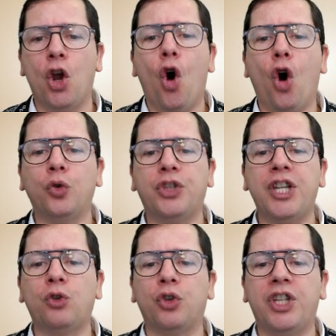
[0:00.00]
Ho
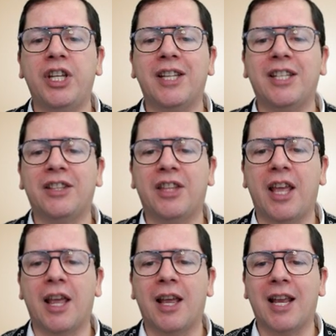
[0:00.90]
udito dire di
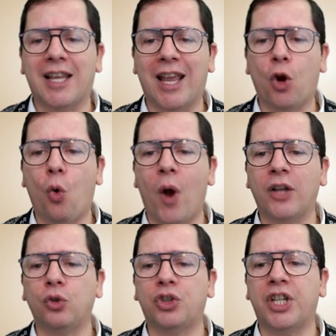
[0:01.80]
te che
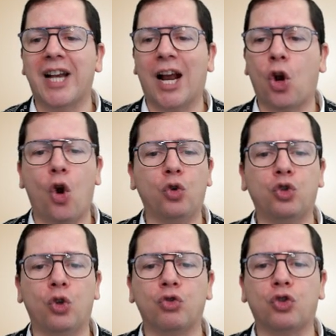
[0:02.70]
quando ti
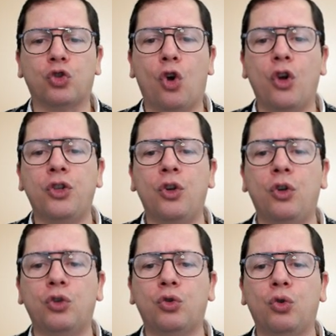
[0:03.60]
raccontano un
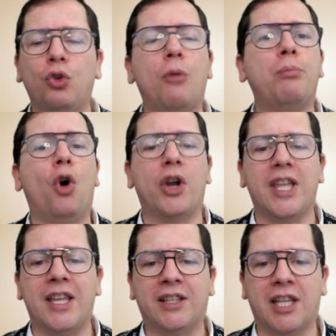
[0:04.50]
sogno tu lo puoi
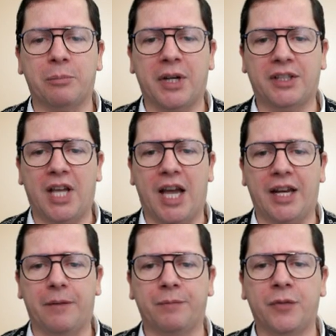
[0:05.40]
interpretare.